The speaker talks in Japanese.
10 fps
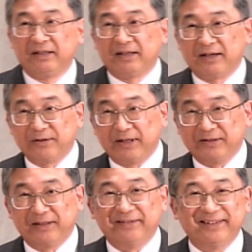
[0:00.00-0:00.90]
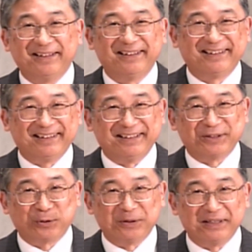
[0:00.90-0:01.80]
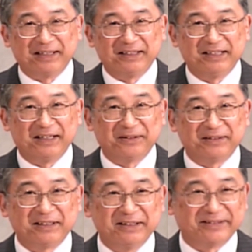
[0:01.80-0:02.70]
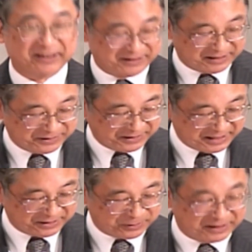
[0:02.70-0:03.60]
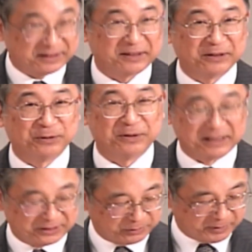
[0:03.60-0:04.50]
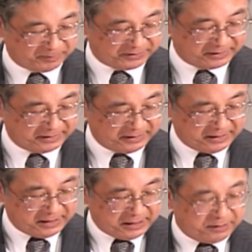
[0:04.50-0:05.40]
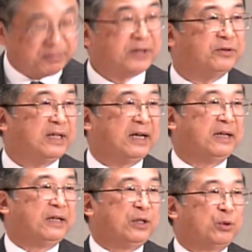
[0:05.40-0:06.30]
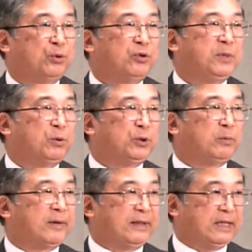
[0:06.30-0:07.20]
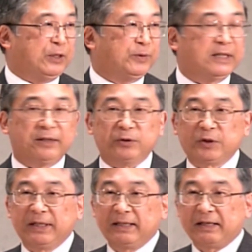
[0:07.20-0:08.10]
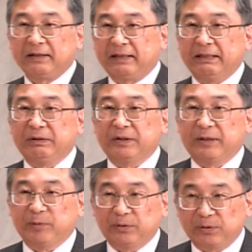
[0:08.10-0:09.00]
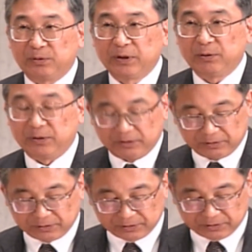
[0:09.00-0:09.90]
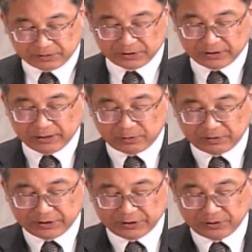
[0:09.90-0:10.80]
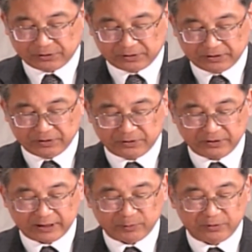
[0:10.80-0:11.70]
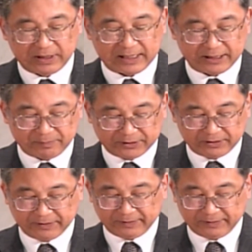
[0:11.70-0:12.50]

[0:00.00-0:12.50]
あるはずなんでね、えそこ開い開くなり印刷なりしてご覧いただくといいかと思います。まずねこの御言葉はねユダヤの指定関係っていうようなものこれを知っておく必要というふうなものがあります。